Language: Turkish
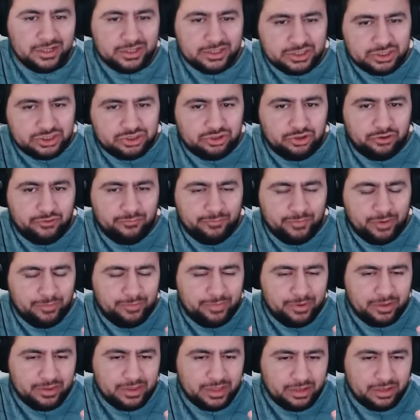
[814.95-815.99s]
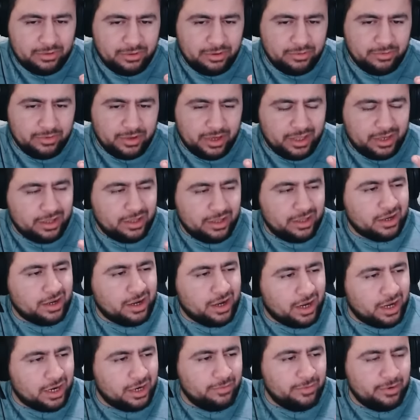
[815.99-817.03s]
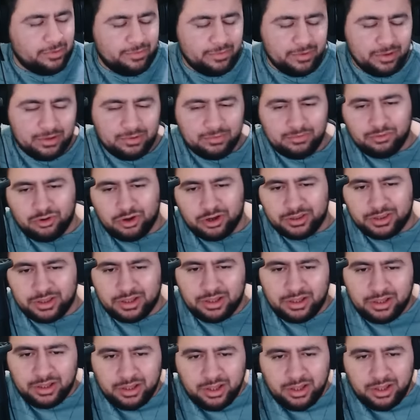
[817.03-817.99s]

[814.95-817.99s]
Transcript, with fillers: snow map'i tamam mı yani karlı map'i bu arada